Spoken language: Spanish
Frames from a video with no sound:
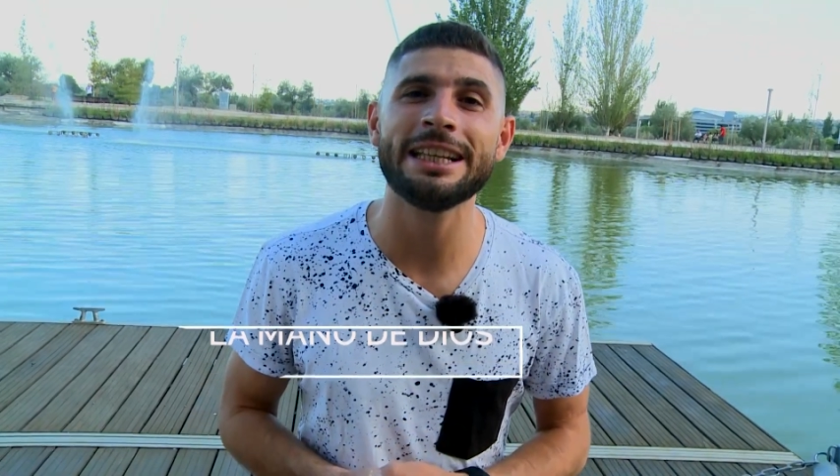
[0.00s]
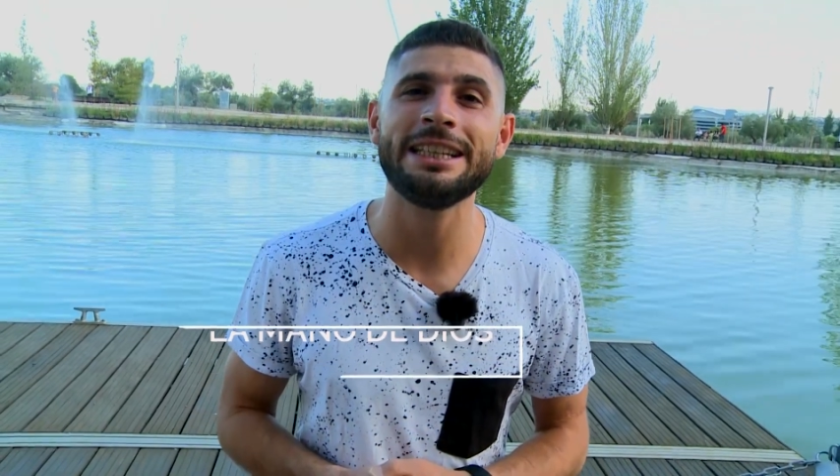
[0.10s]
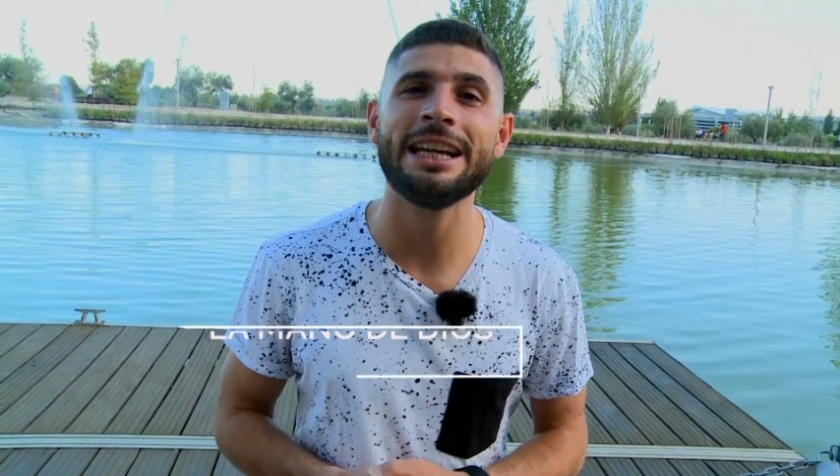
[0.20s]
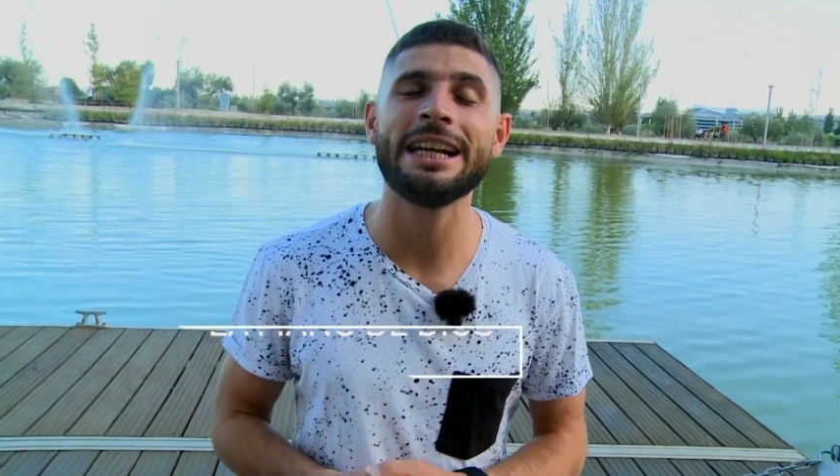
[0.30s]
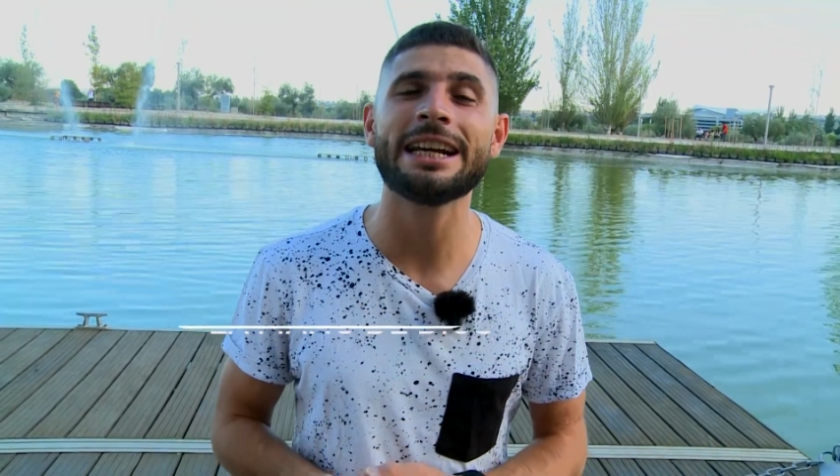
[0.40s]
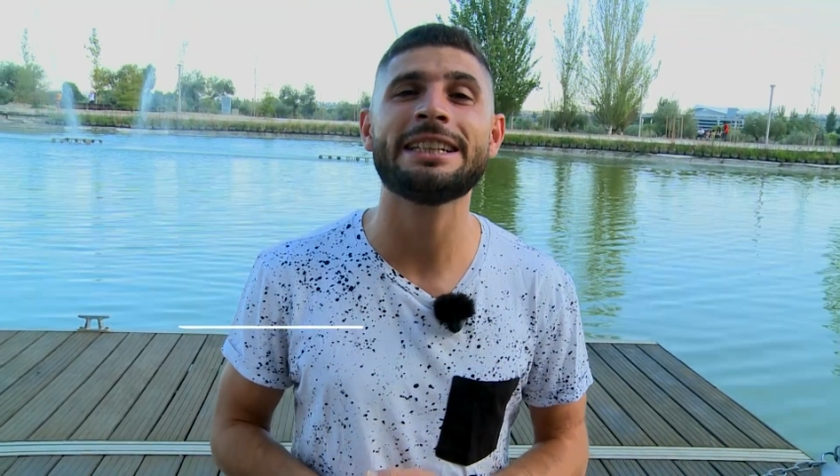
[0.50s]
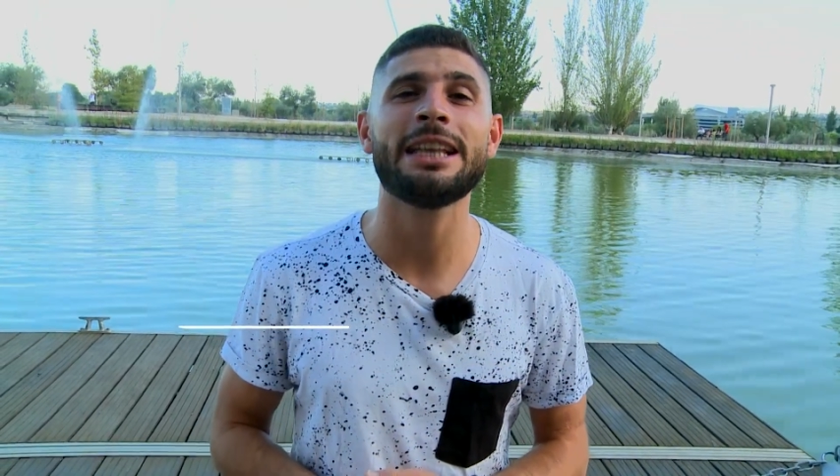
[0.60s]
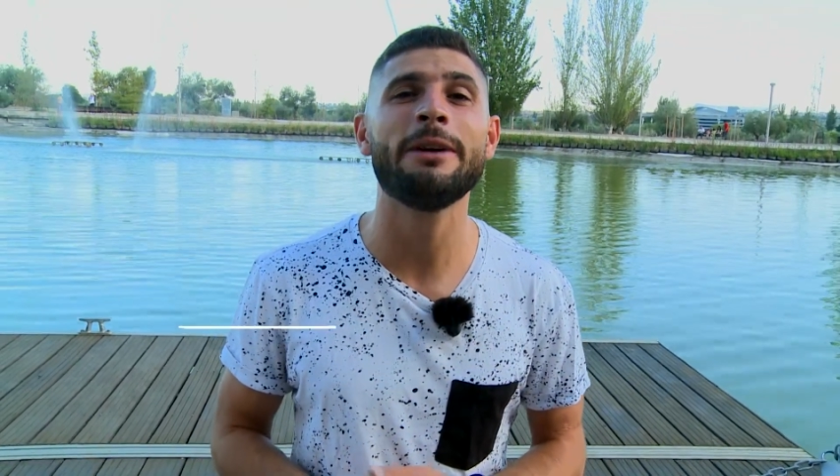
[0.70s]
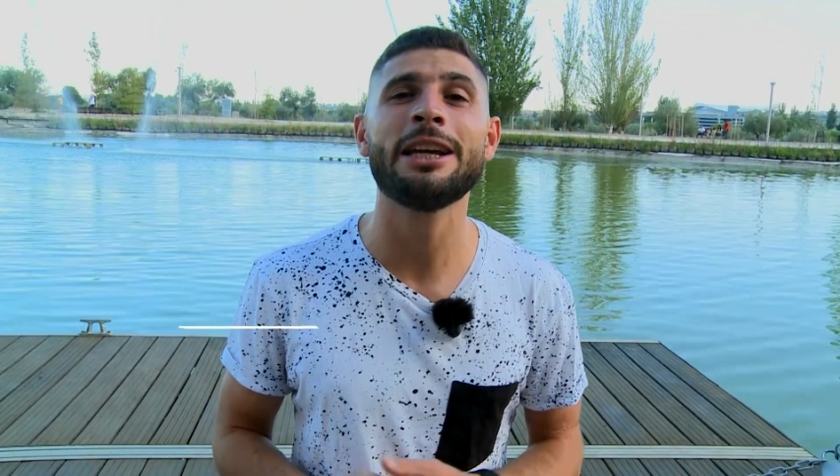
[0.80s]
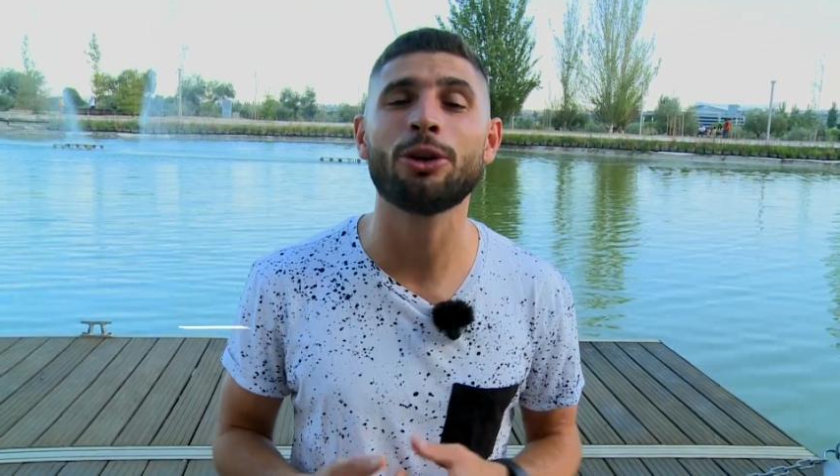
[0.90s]
tenía era que
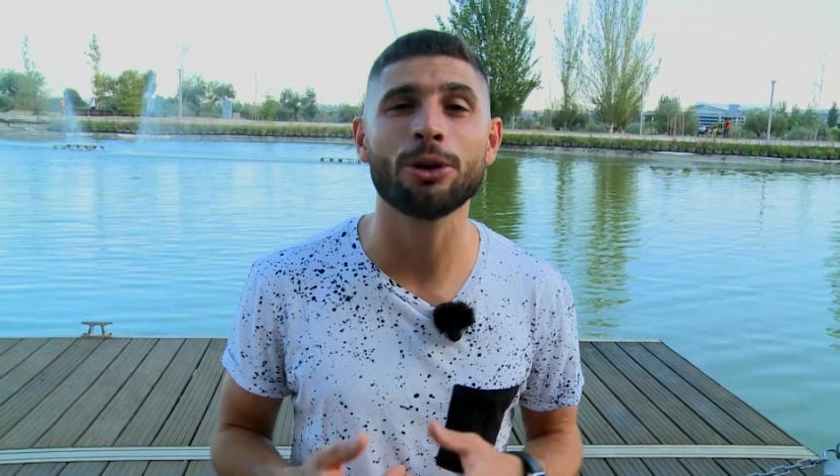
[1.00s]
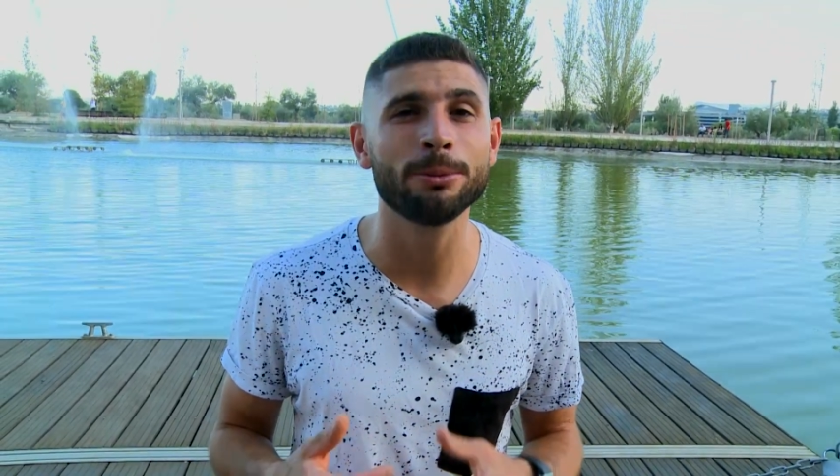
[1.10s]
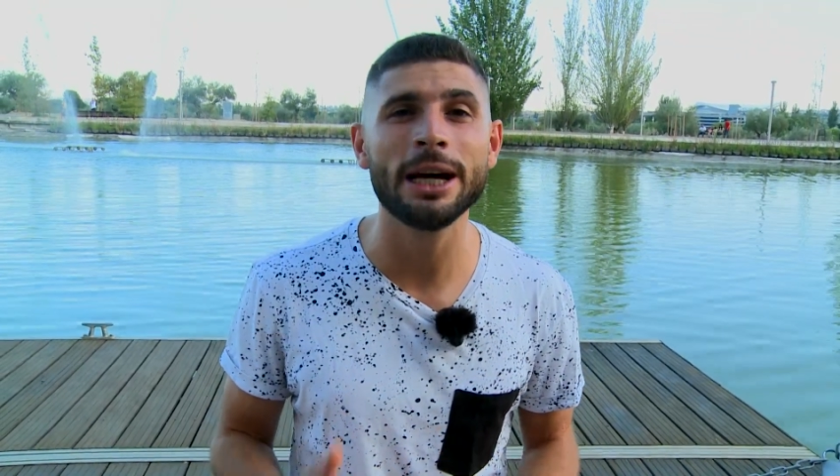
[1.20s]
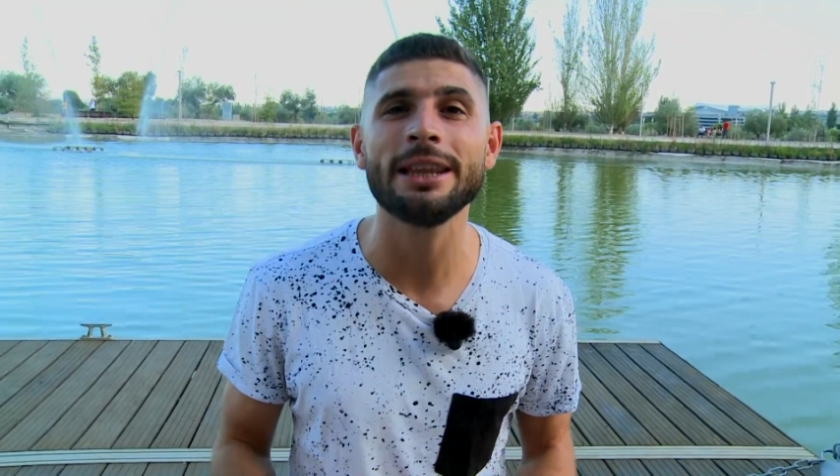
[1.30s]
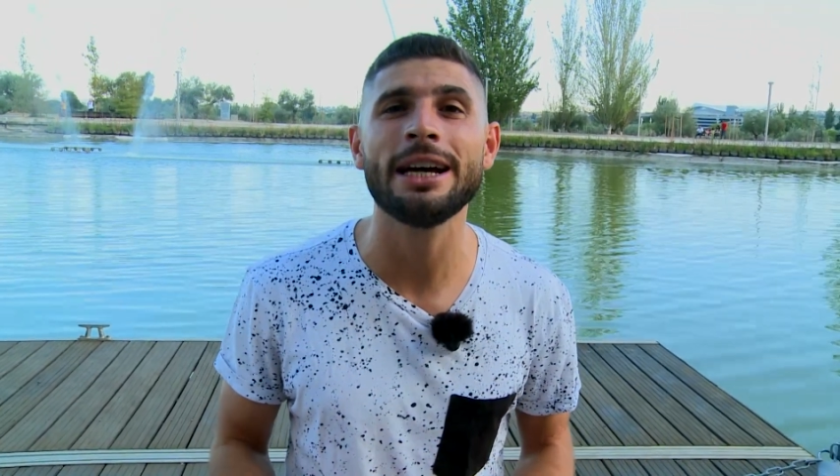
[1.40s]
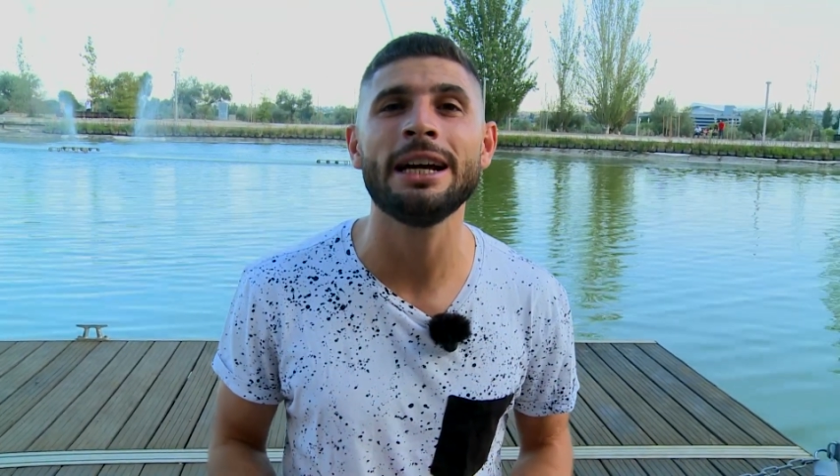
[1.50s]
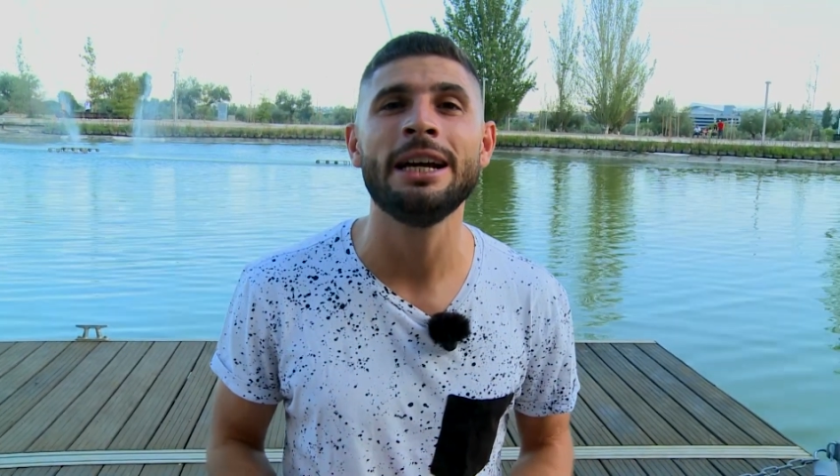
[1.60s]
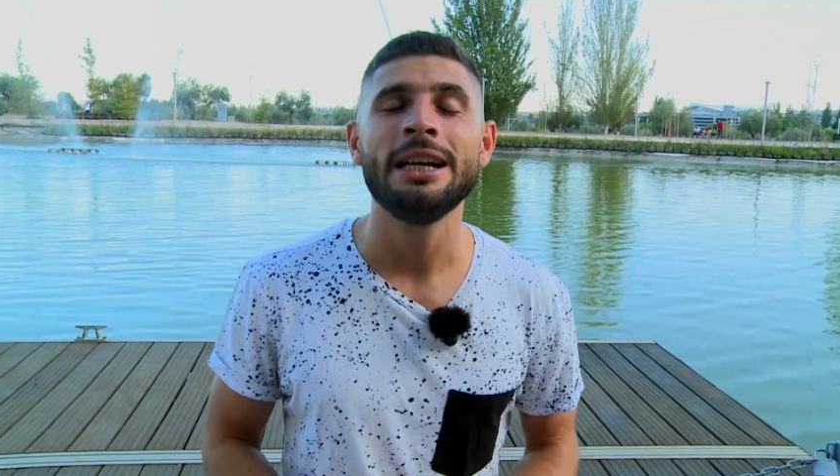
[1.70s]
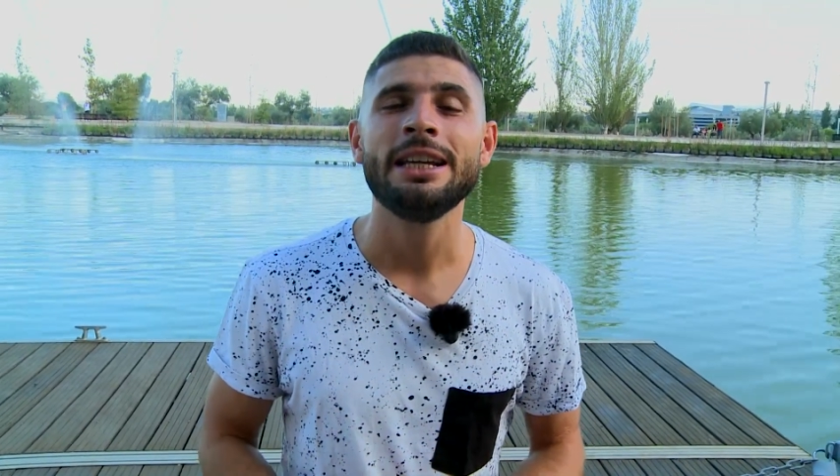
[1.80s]
estaba encorvada